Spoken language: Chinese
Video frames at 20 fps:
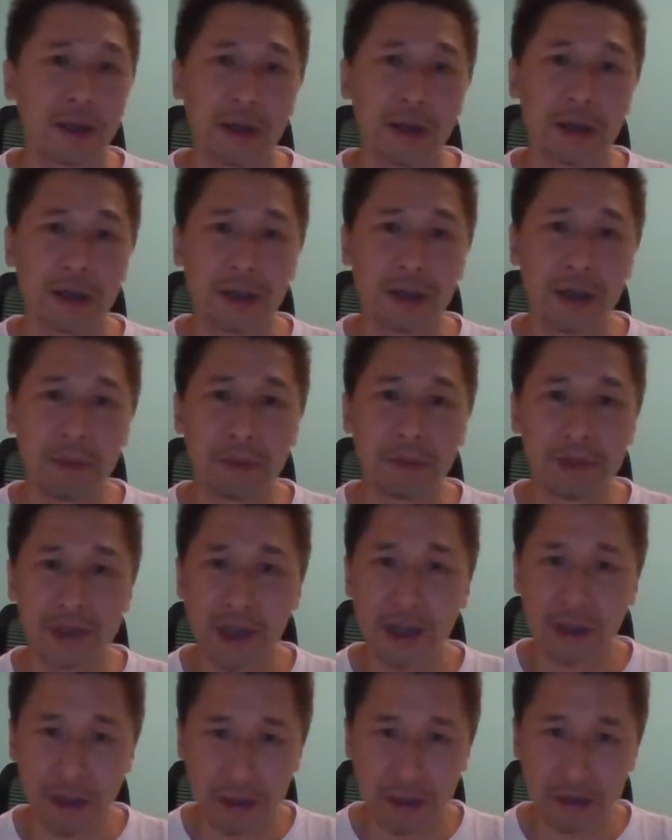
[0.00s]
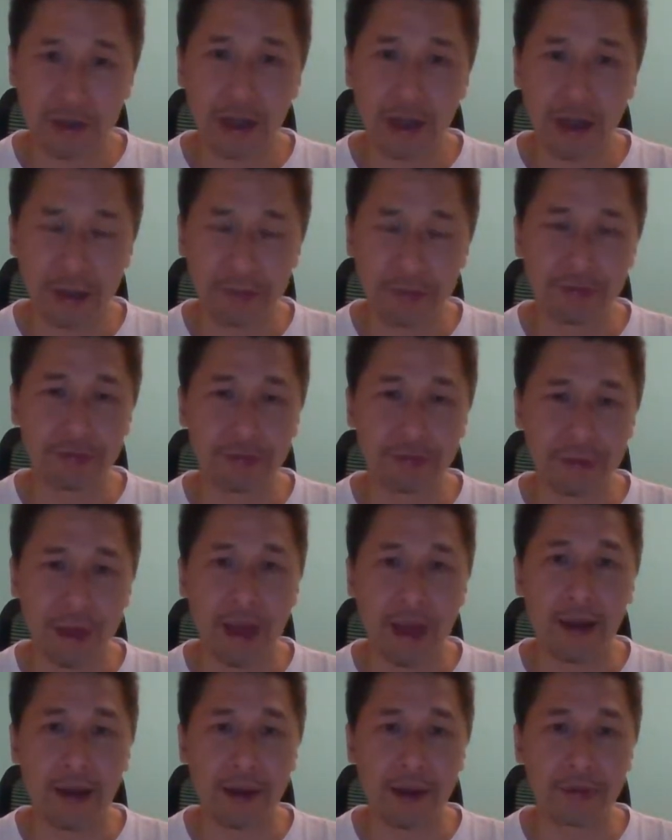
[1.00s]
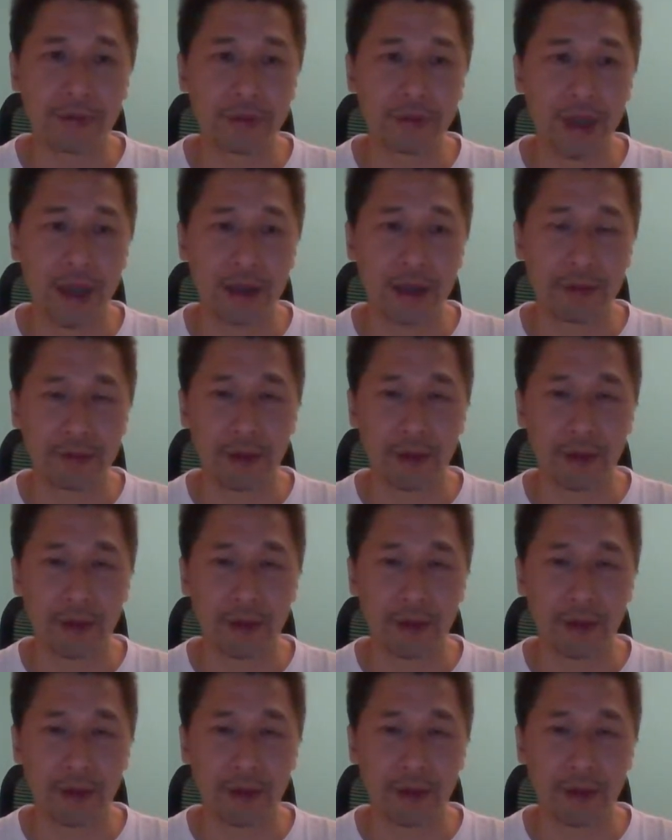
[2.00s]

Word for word: 也不见得是很大很大很